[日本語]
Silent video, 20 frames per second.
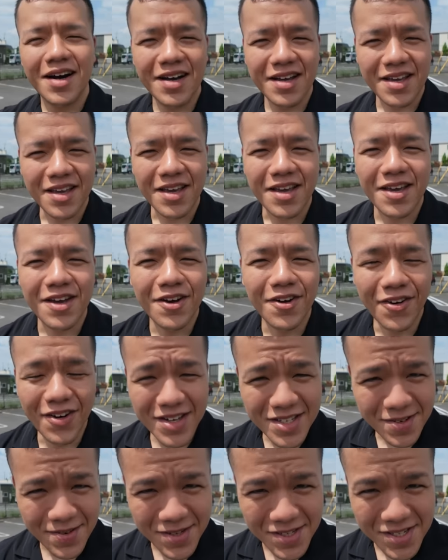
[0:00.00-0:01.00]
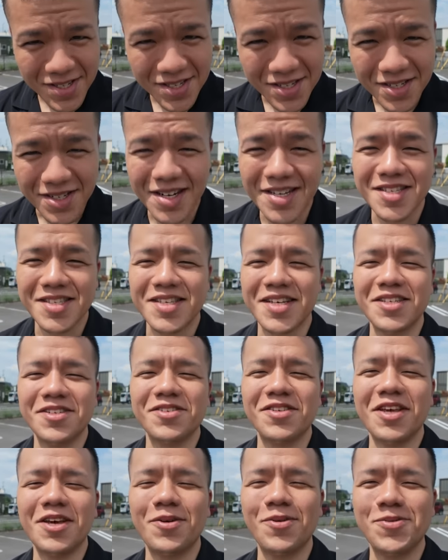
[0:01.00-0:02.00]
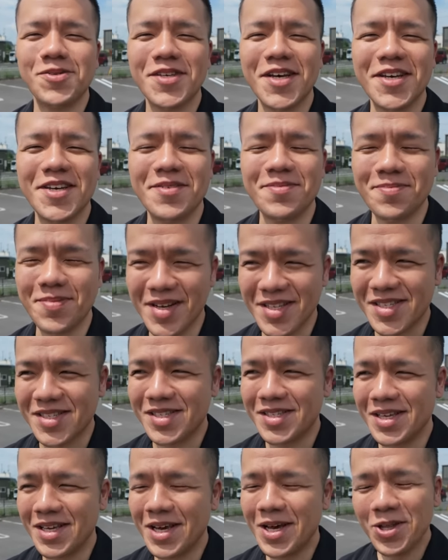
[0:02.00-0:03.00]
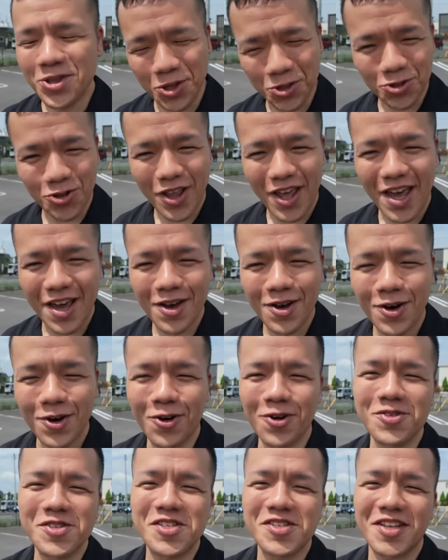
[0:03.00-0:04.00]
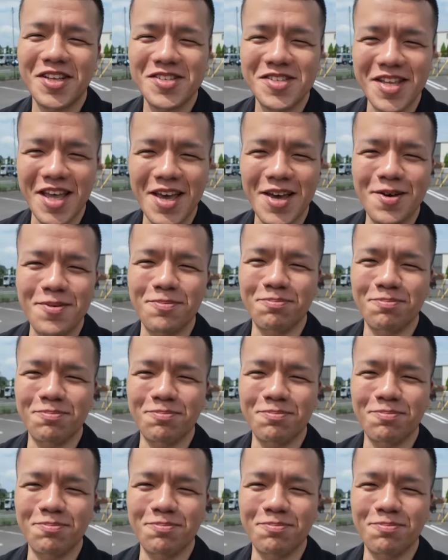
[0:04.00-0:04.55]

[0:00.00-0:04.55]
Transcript: はい。おはようございます。ラスカルでございます。ということで、本日はですね、